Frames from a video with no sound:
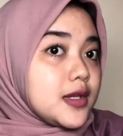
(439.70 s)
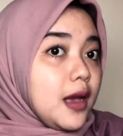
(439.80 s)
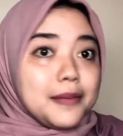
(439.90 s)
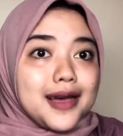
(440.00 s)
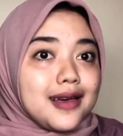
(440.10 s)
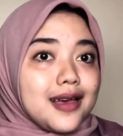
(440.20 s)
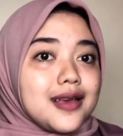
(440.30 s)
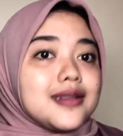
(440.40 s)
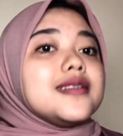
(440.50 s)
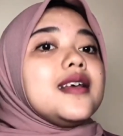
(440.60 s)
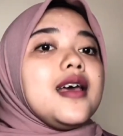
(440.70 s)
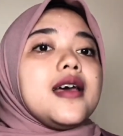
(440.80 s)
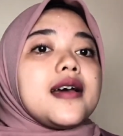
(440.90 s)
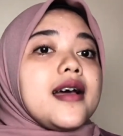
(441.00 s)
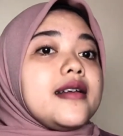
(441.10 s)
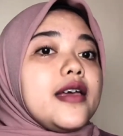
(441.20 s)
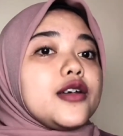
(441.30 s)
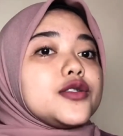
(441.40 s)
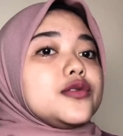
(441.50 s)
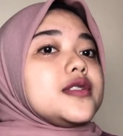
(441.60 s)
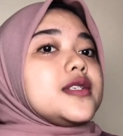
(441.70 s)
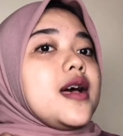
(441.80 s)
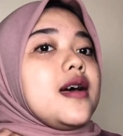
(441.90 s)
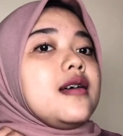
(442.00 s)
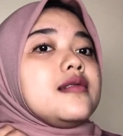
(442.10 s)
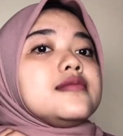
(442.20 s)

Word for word: gampang kan nggak ada yang susah